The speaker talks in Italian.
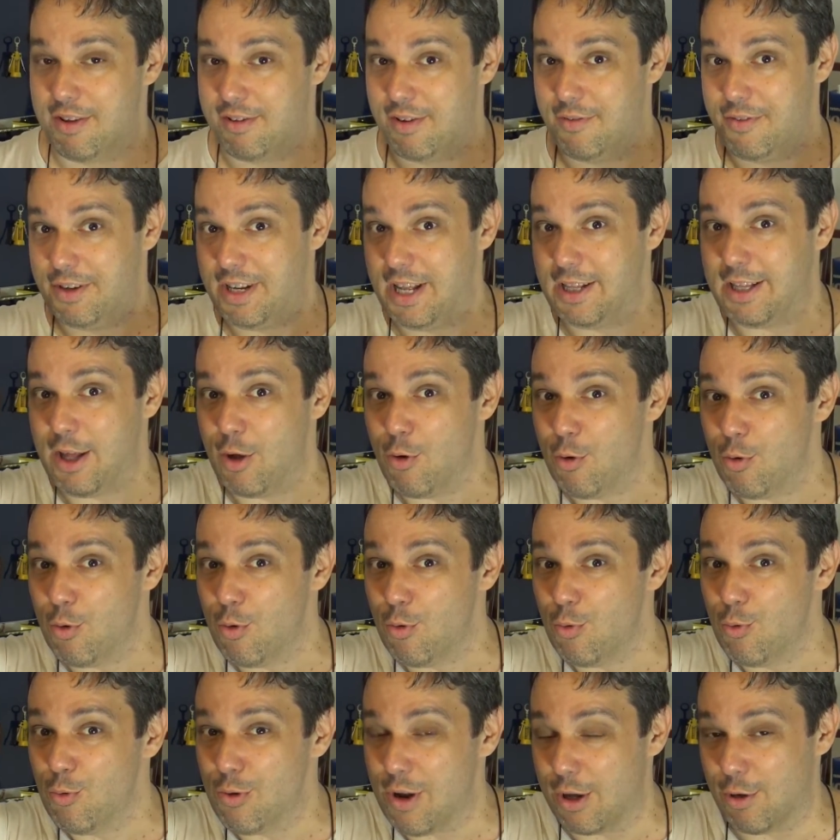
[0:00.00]
se
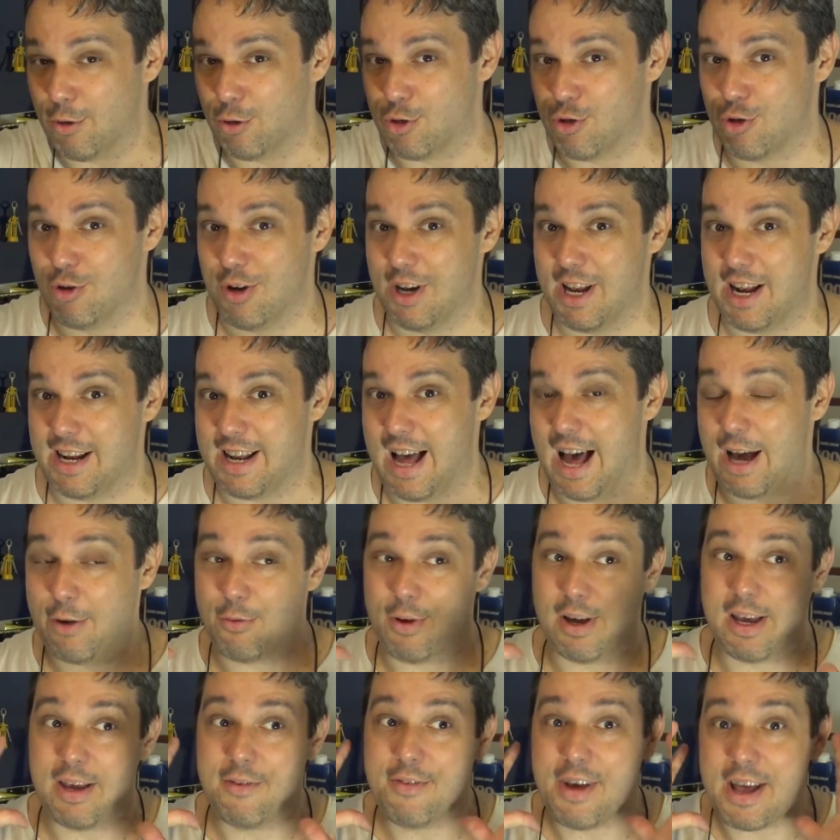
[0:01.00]
vedete una gocciolina d'acqua che